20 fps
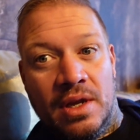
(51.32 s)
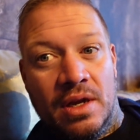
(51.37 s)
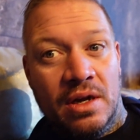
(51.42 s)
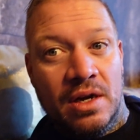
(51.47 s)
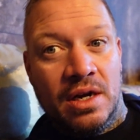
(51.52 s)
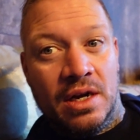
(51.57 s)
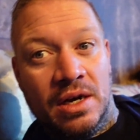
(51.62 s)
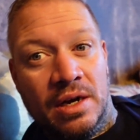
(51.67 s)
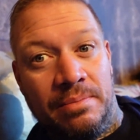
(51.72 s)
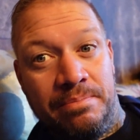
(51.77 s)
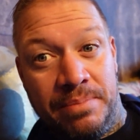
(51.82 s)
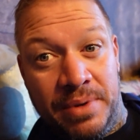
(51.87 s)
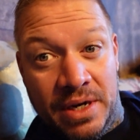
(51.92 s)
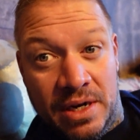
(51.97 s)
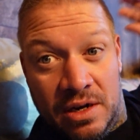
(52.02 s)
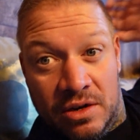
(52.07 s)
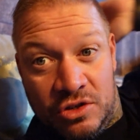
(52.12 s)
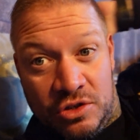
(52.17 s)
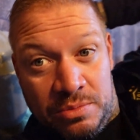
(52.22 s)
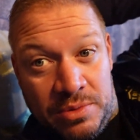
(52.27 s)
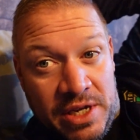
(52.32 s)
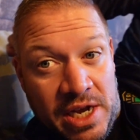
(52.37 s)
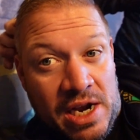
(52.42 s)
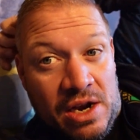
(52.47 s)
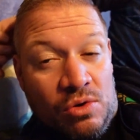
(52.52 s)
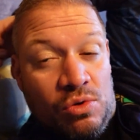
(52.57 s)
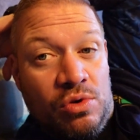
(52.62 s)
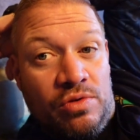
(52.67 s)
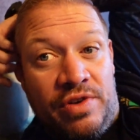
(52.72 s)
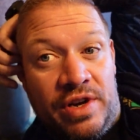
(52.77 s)
Ähm, bin dann aus dem
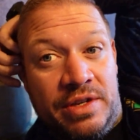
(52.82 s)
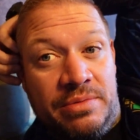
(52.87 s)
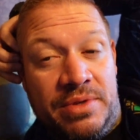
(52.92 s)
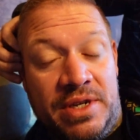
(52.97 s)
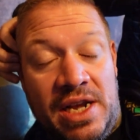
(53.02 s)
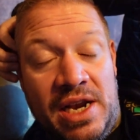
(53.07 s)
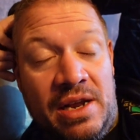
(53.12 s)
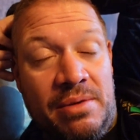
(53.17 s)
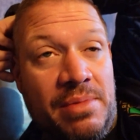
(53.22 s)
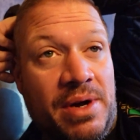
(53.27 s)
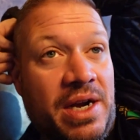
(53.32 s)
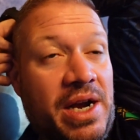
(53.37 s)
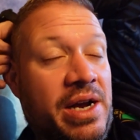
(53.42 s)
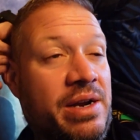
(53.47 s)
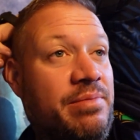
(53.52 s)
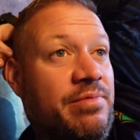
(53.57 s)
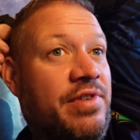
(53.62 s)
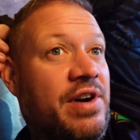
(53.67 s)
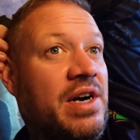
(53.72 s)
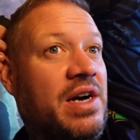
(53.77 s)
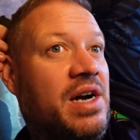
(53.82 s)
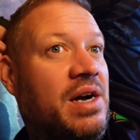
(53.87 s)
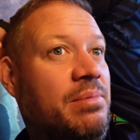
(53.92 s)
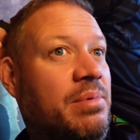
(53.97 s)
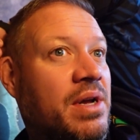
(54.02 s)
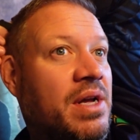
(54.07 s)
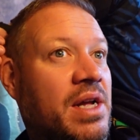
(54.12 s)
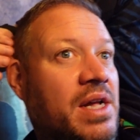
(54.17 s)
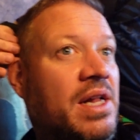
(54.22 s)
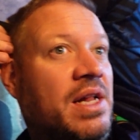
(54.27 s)
Keller hoch, weil ich im Keller immer keinen Empfang habe.